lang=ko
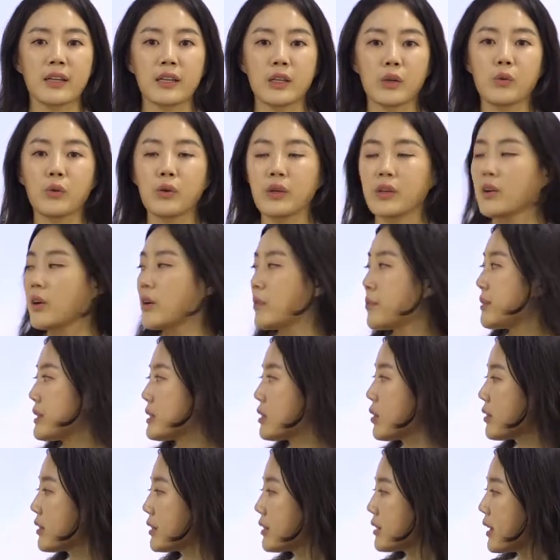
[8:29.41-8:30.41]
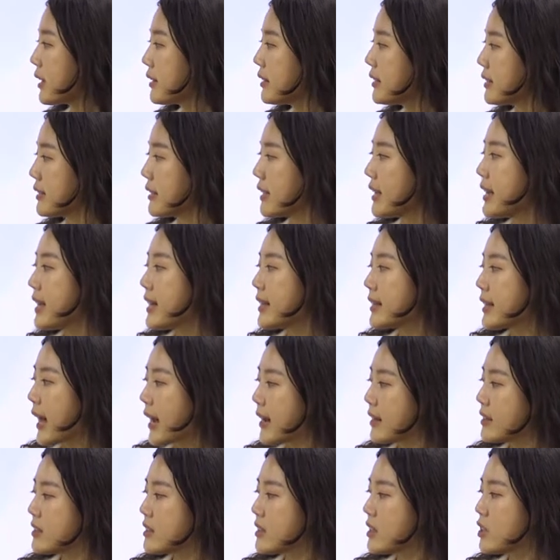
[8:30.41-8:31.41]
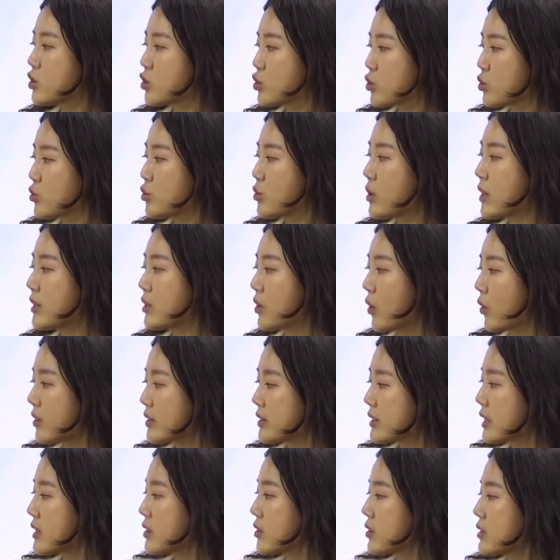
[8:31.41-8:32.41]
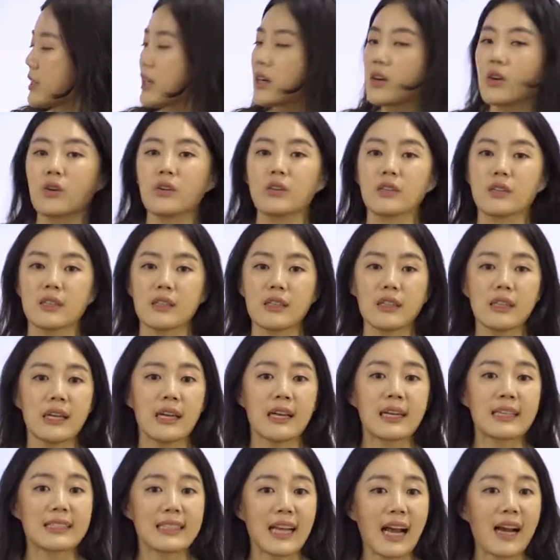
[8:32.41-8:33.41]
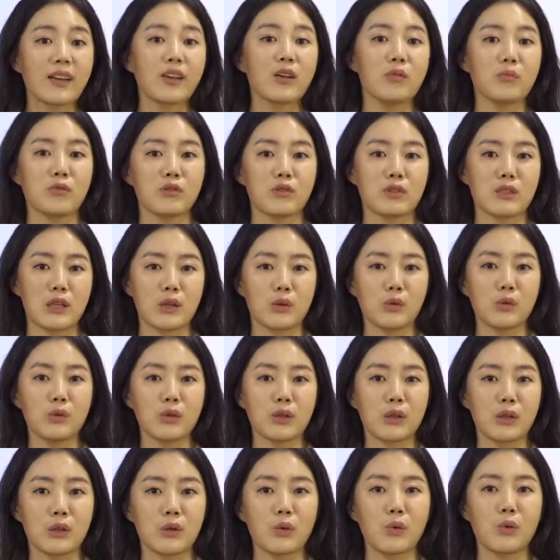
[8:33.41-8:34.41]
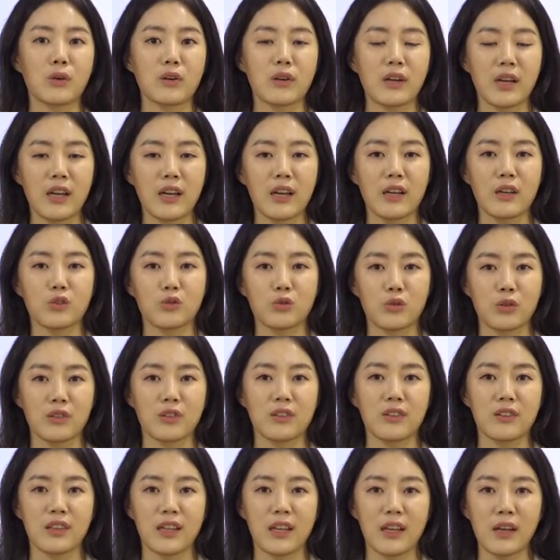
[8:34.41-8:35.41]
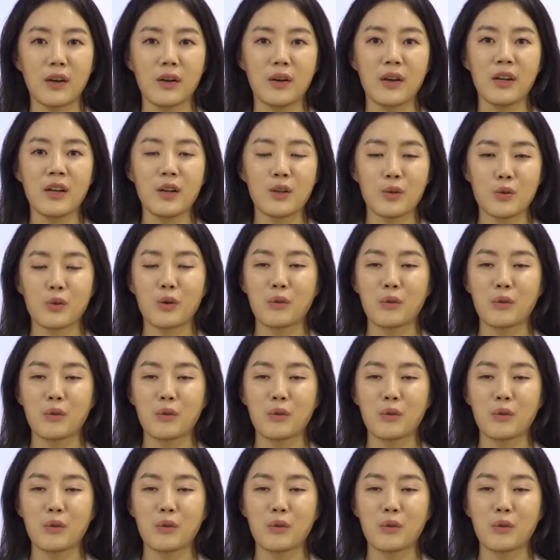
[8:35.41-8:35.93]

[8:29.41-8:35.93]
그리고 이러한 비석들에는 당시의 중요한 역사적 사건들을 상형 문자로 기록을 해 두었는데요.